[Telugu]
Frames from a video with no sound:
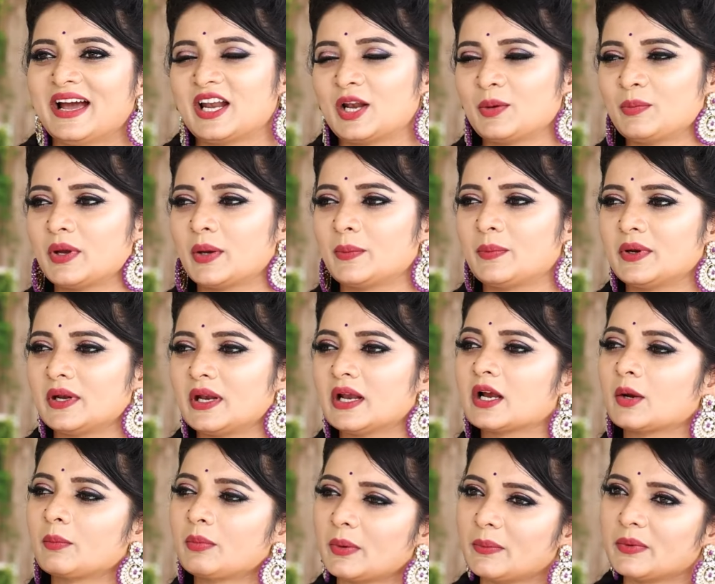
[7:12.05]
అలా బేబీని
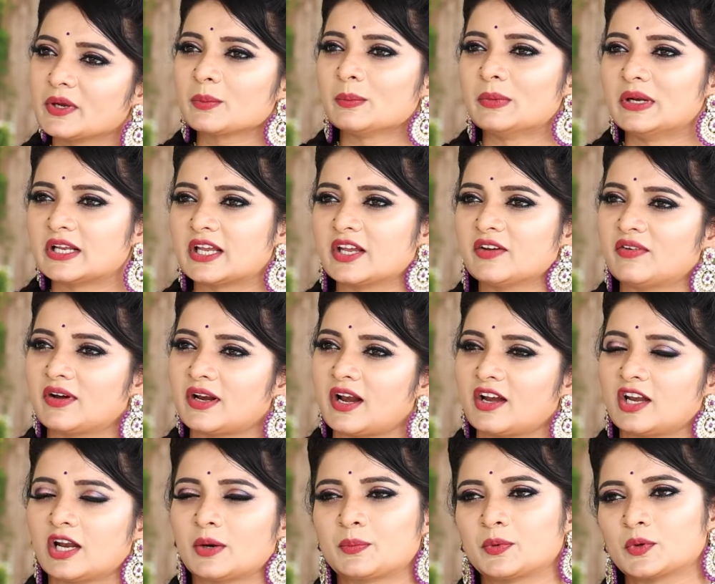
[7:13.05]
ఇంకా బేబీకి మిల్క్
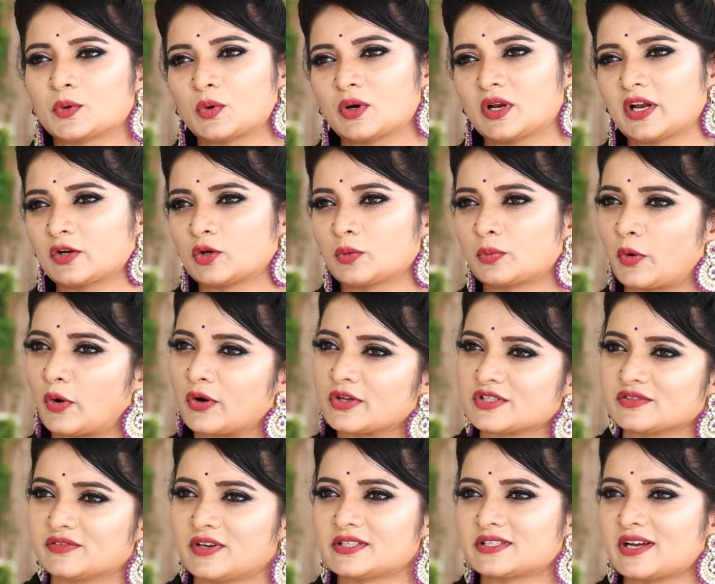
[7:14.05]
ఇవ్వాలన్నప్పుడు కూడా నాకు
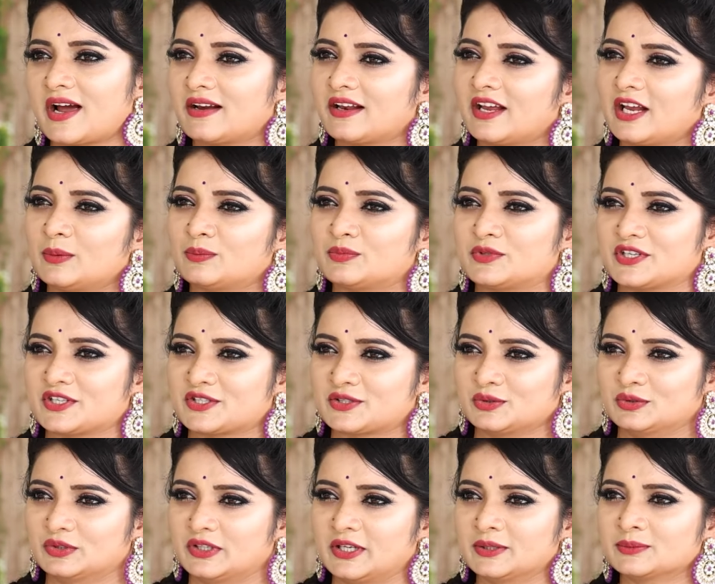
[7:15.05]
ప్రొడక్షన్ వాళ్ళు చాలా హెల్ప్
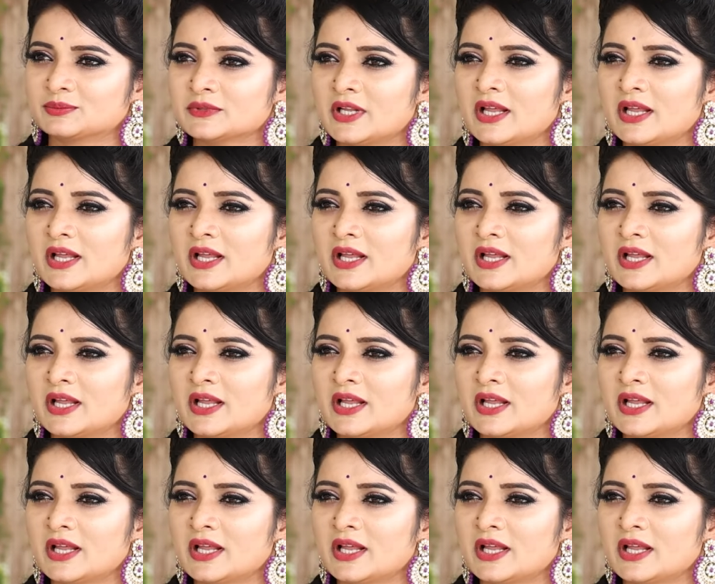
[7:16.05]
చేస్తుండే